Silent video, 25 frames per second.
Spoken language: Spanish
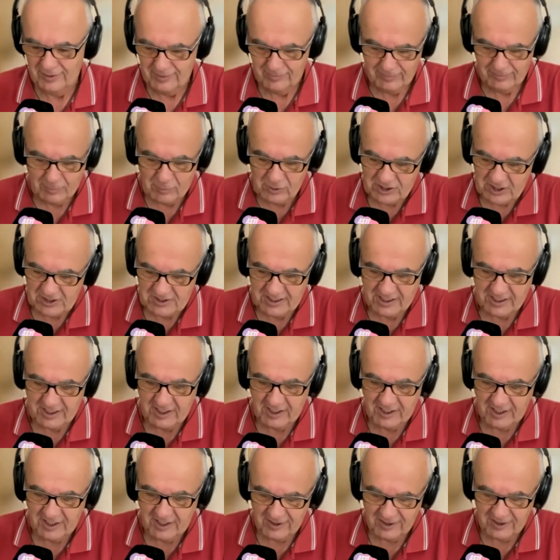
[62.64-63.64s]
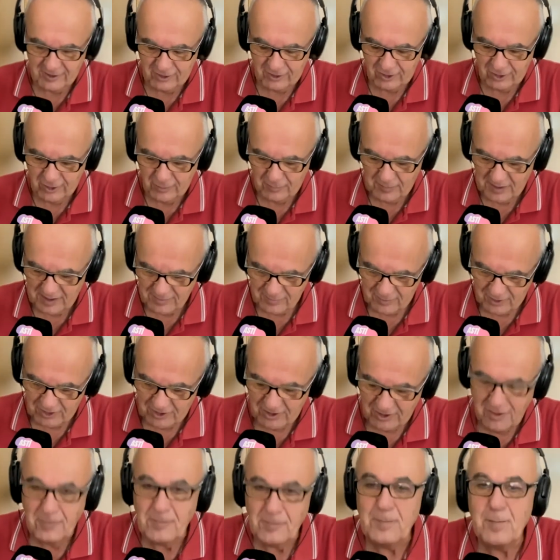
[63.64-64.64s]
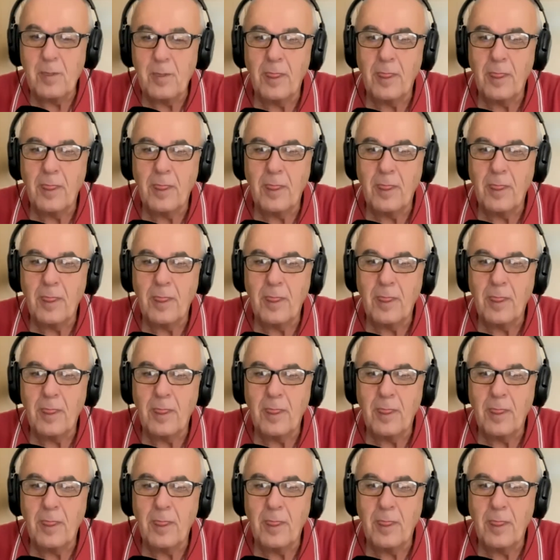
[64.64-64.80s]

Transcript: Vamos a seguir con lo mismo, ¿no?